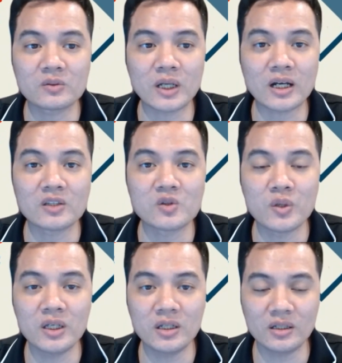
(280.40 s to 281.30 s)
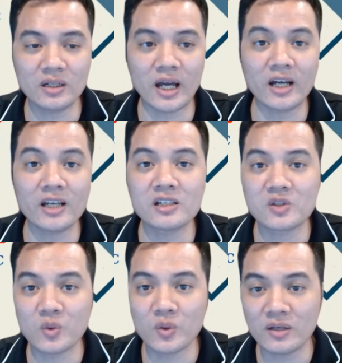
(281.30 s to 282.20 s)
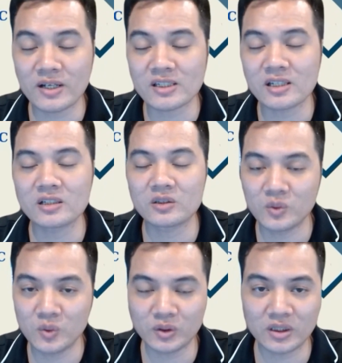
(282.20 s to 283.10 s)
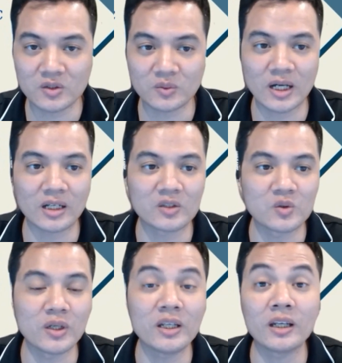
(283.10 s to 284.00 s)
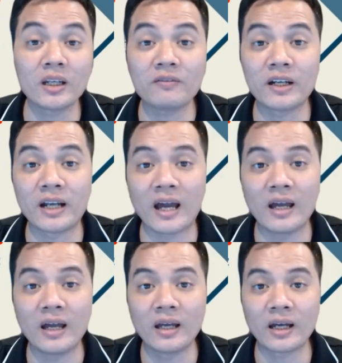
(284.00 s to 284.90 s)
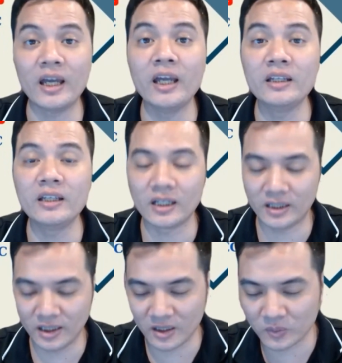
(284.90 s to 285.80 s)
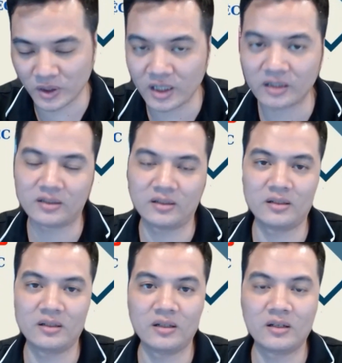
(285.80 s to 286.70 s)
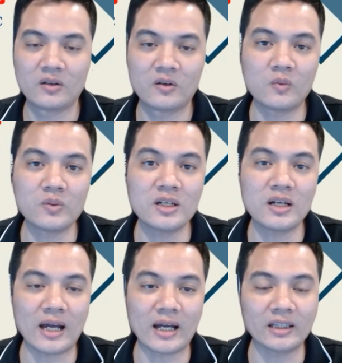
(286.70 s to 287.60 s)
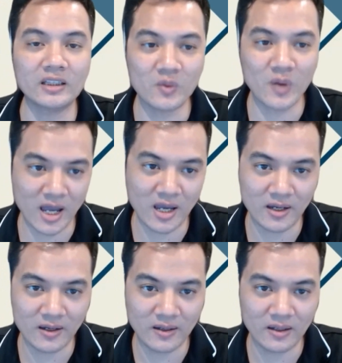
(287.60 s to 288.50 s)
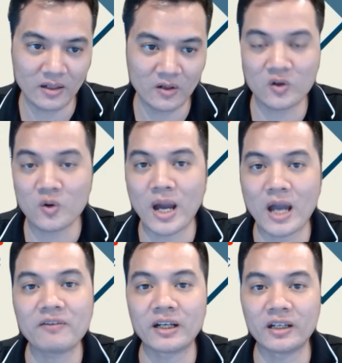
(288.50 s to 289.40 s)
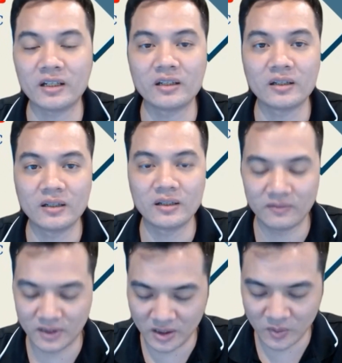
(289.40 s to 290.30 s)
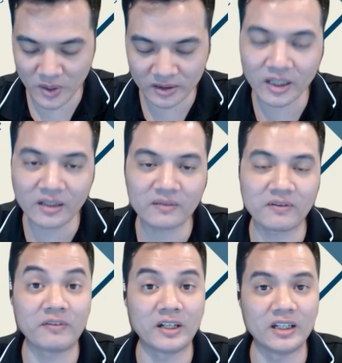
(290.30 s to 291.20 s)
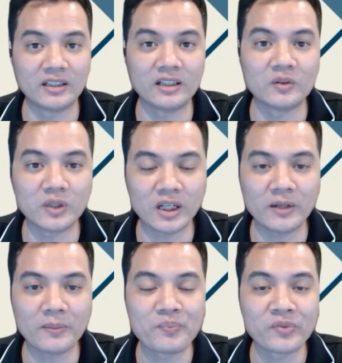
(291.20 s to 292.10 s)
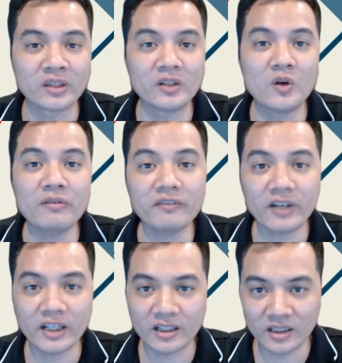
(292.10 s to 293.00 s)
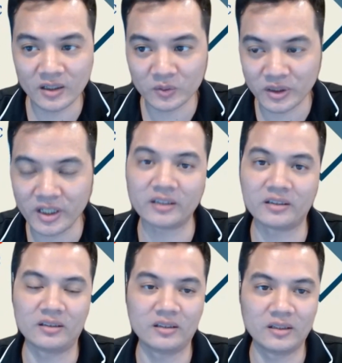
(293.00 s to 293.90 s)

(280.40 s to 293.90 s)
chúng ta cần chú ý để gây sự chú ý và xây dựng thu hút, thì chúng ta cần chú ý đến cái phần là cái hình hiển thị đầu tiên cũng như là cái tiêu đề. Nó gồm hai phần đấy, phần tiêu đề text và phần hiển thị đầu tiên đấy. Thì đối với phần hiển thị đầu tiên